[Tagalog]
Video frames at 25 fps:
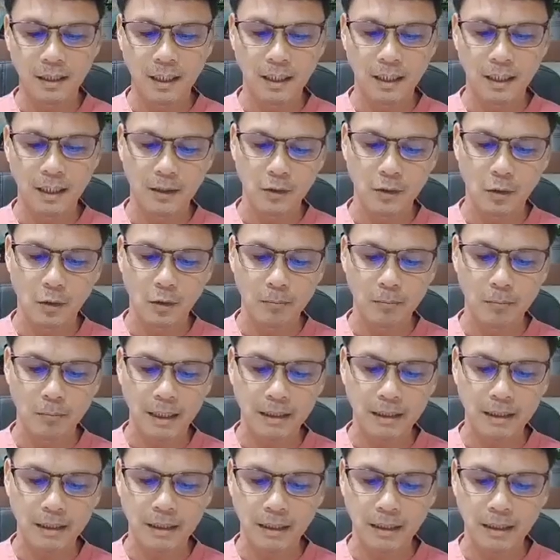uh,
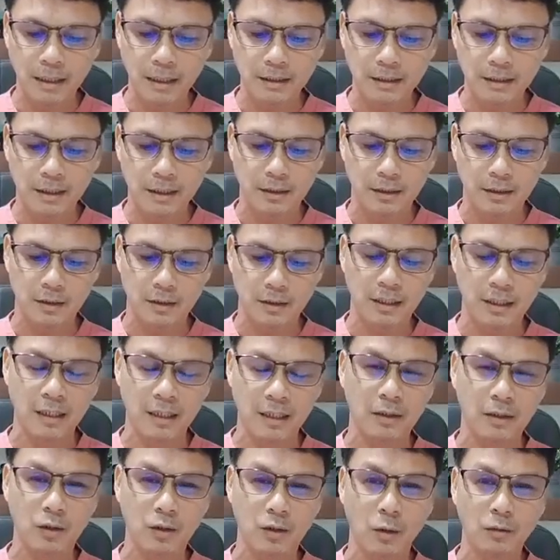Roman leader
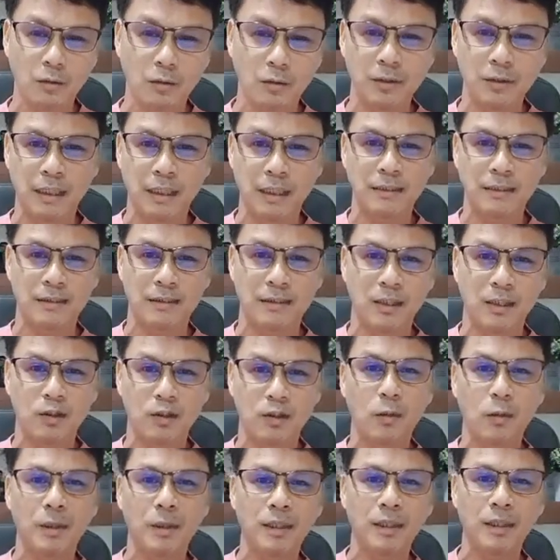ng, Ro- ng, ng
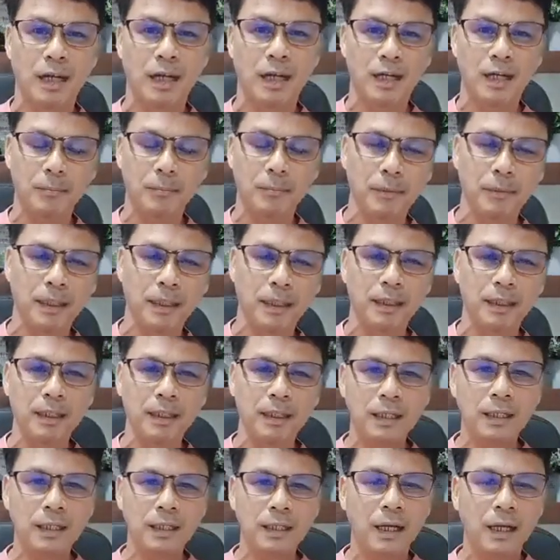Roman army
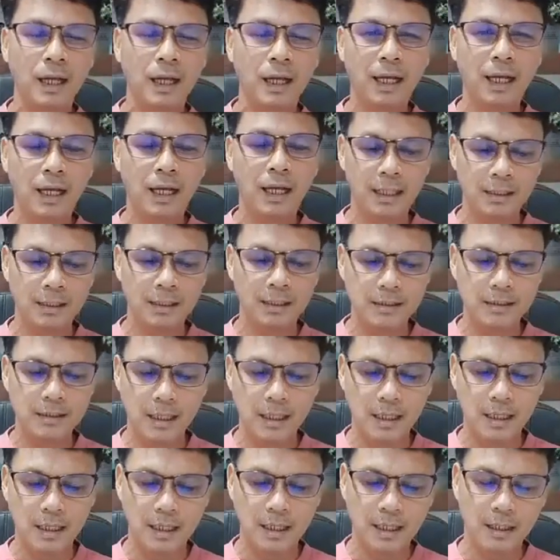uh,
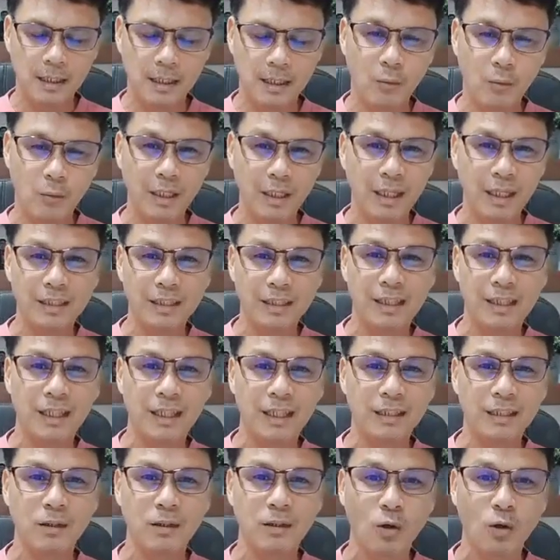sa
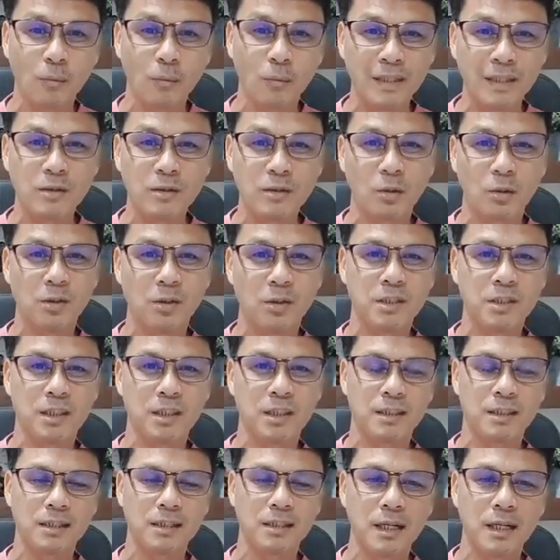100 Roman
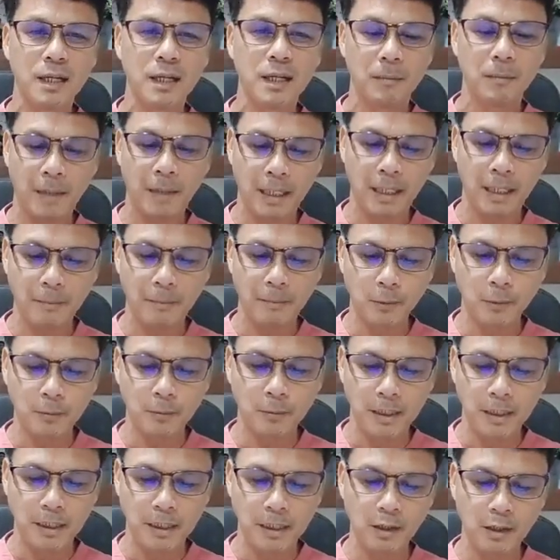soldiers. Para po
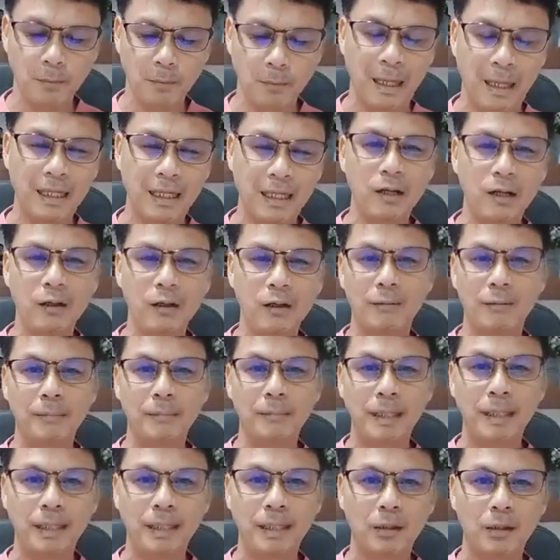bang ano, parang
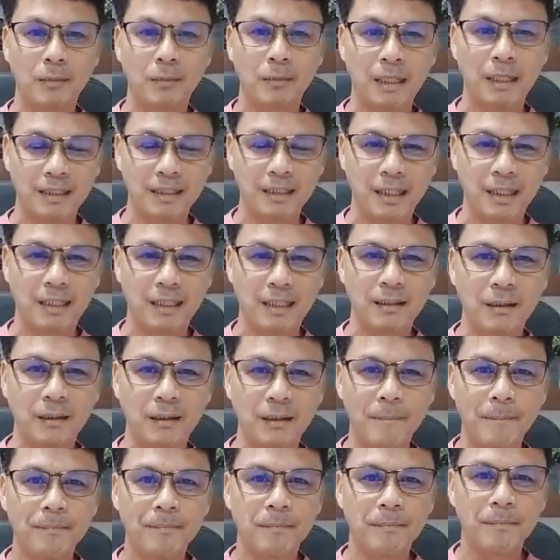company commander.
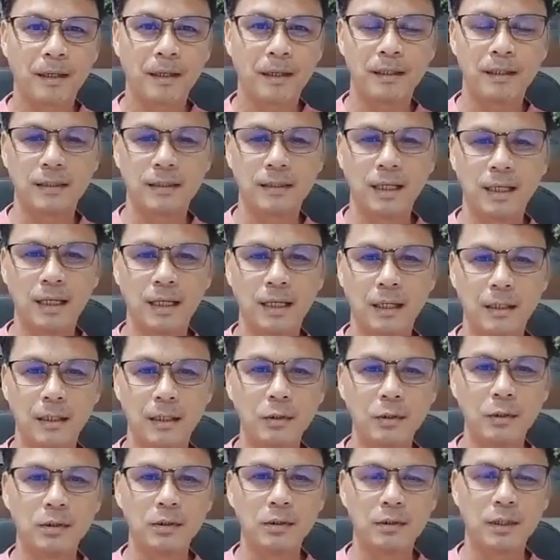At
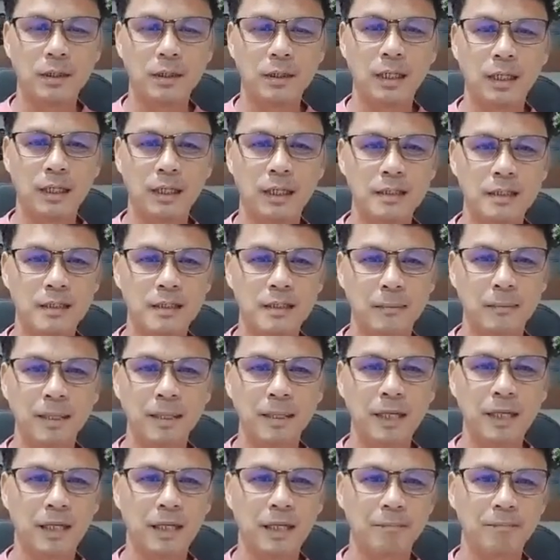uh, yun, uh,
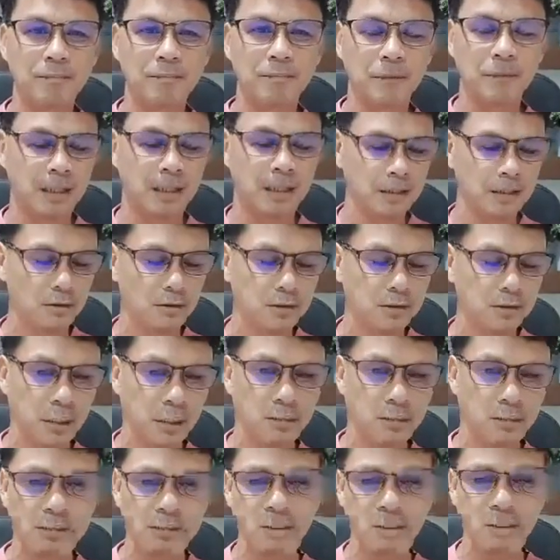sabi nga, uh, doon
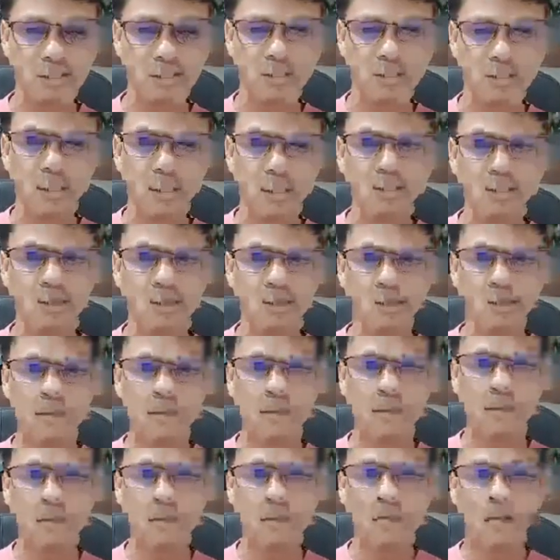sa ibang
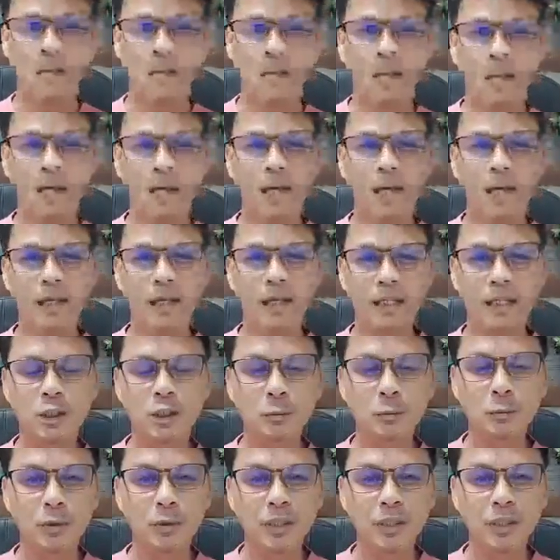translation, ay
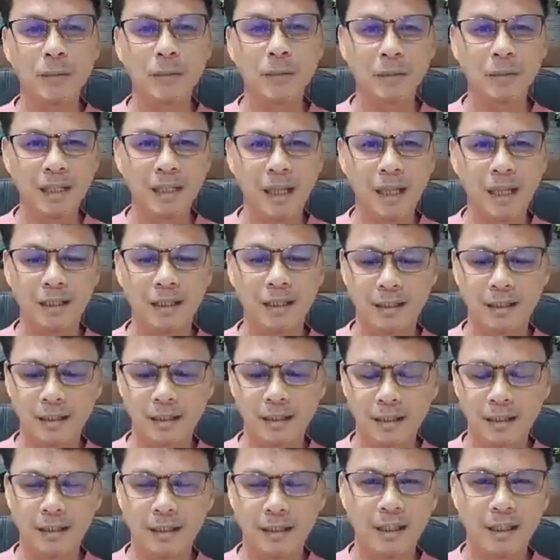uh, ito po'y kapitan.
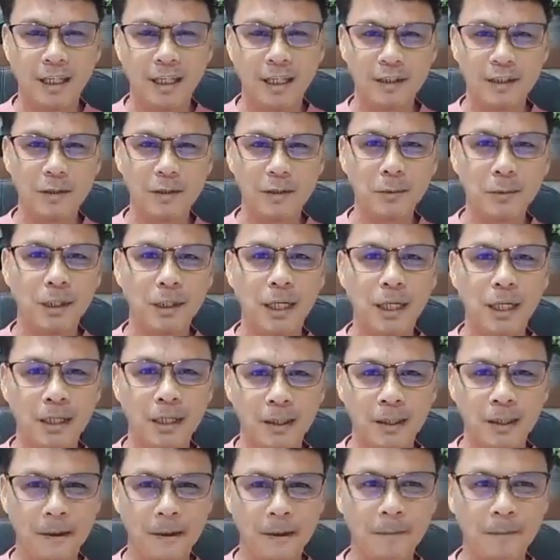Alam niyo po,
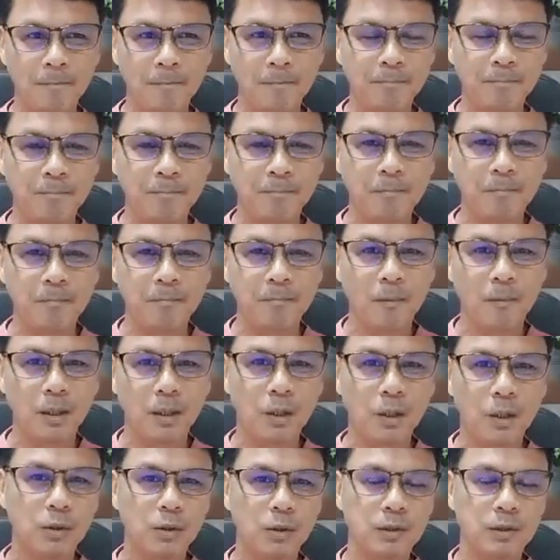um,
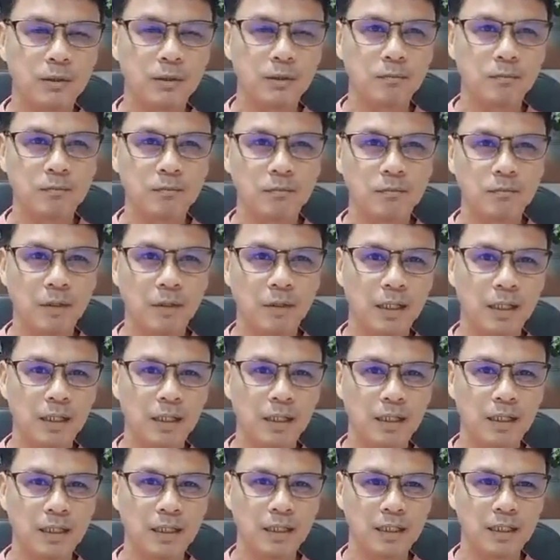yun,
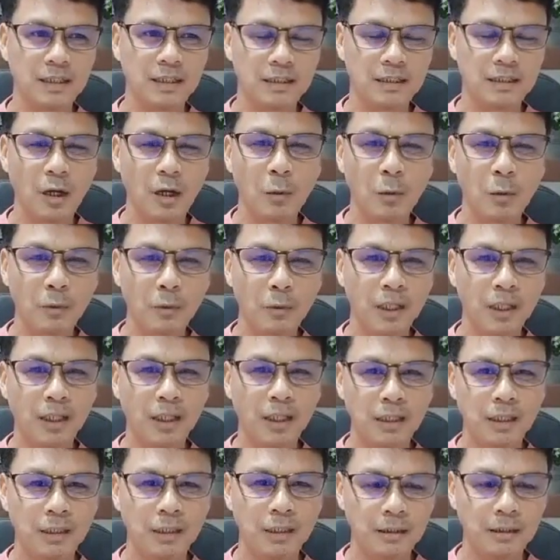uh, ako po
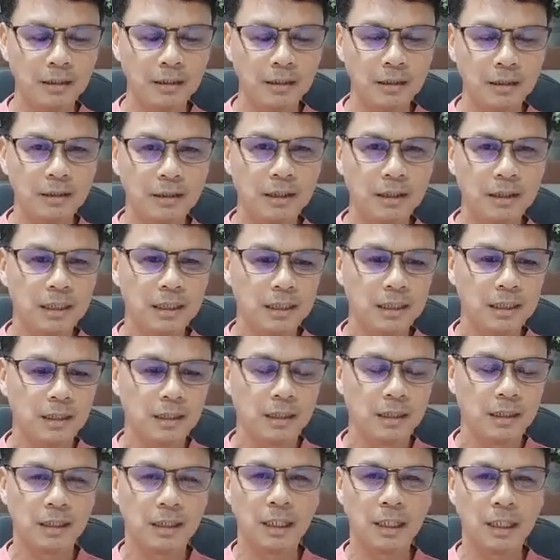ay
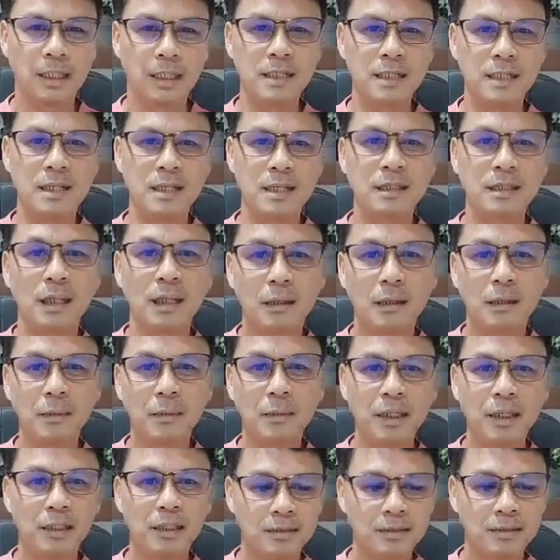uh, isa sa
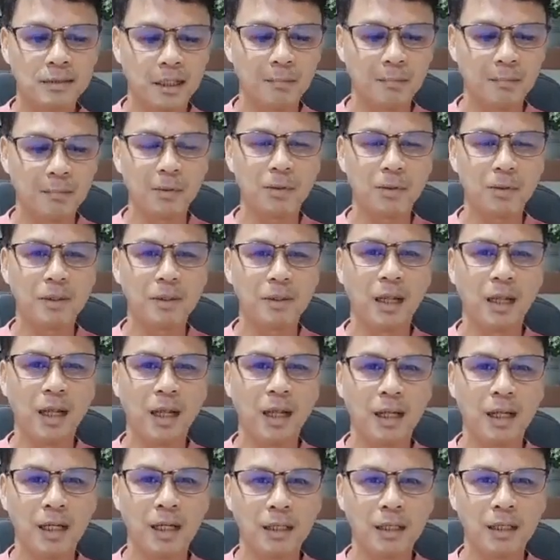ministry po na
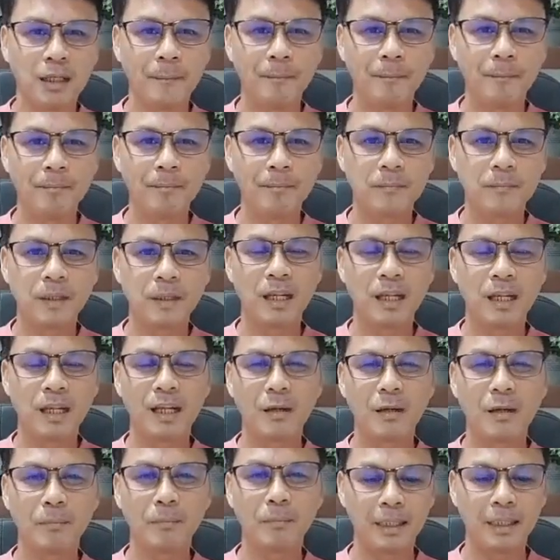
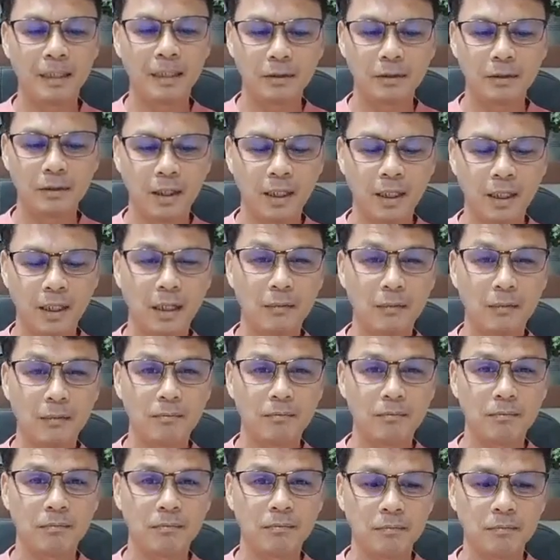ginagampanan ko ay ang